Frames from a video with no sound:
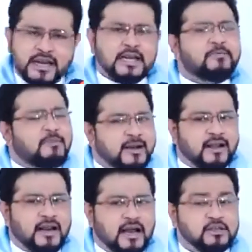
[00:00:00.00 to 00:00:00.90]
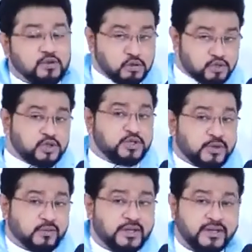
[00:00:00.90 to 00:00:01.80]
என்ன பண்ணலாம்
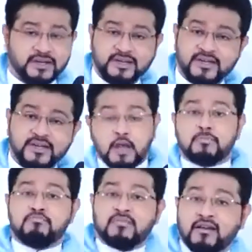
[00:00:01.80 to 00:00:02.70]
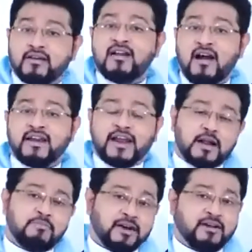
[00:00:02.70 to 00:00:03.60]
யோசிச்சவன் மறுநாள்
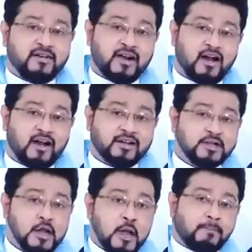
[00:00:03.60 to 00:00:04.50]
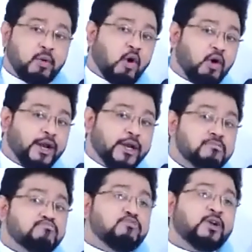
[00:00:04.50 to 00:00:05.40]
என்ன பண்ணுகிறான் போரின்
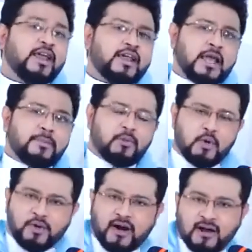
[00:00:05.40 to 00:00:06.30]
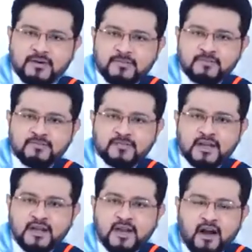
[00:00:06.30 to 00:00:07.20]
முனைக்கு போகிறான்
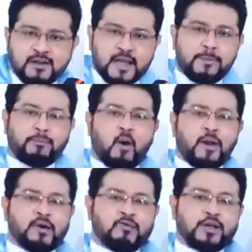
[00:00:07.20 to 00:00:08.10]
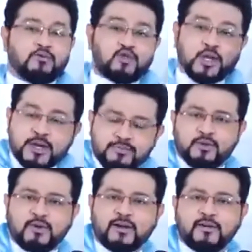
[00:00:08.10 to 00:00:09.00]
அங்கே போனவன் திரும்பி
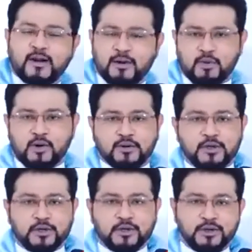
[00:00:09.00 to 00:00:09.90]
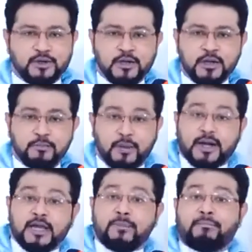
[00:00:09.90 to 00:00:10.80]
வருகிற பொழுது
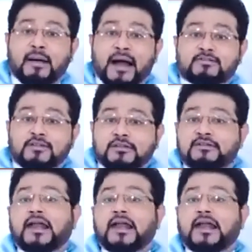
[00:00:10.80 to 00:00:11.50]
பெரிய பேட்டில்